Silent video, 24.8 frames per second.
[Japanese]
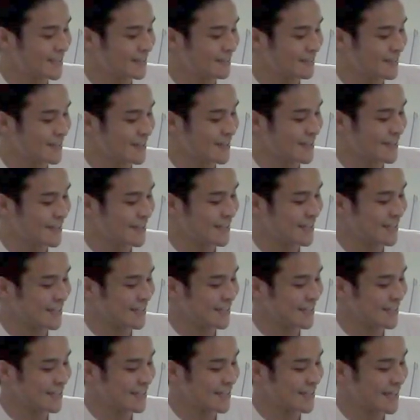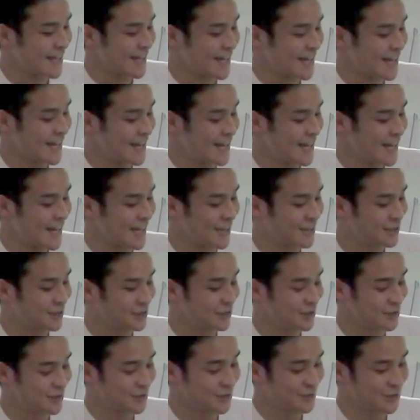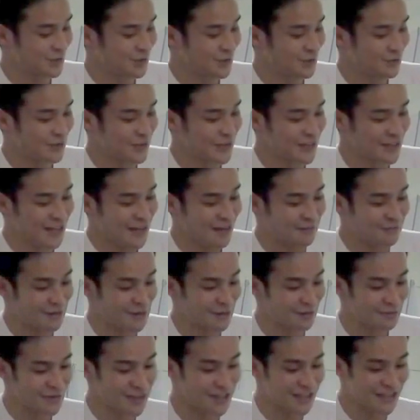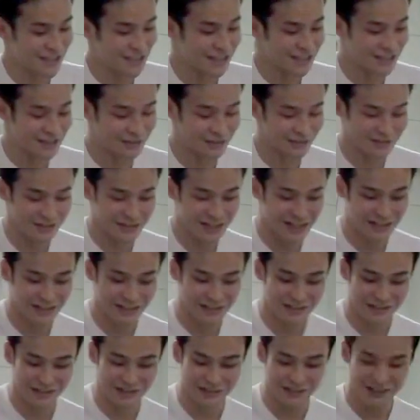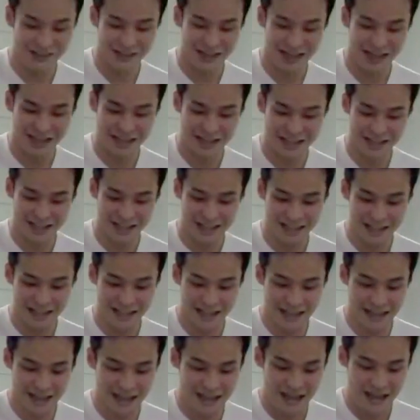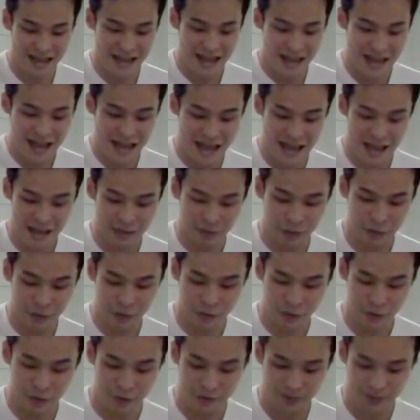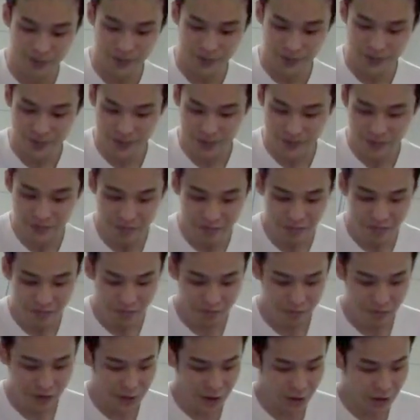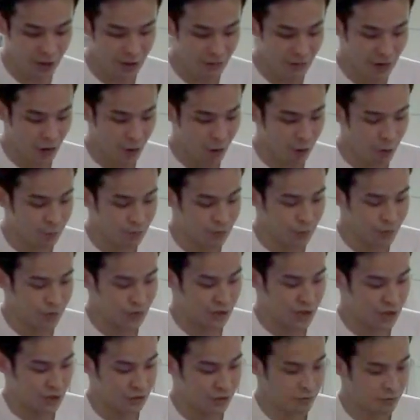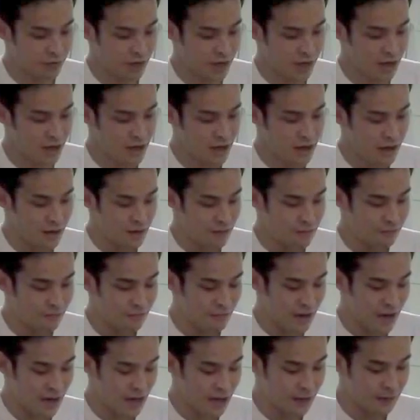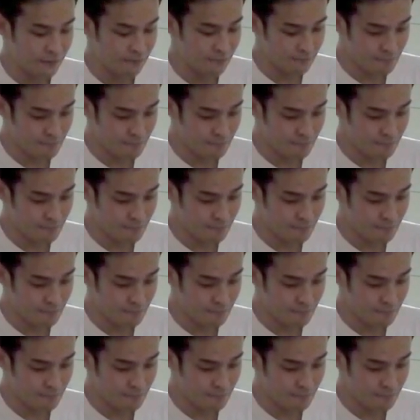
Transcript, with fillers: we えー、ちょっと僕読めないあんまり読めないんですけどスラングが入っていてえー、とまあ例えば「op」っていうのはま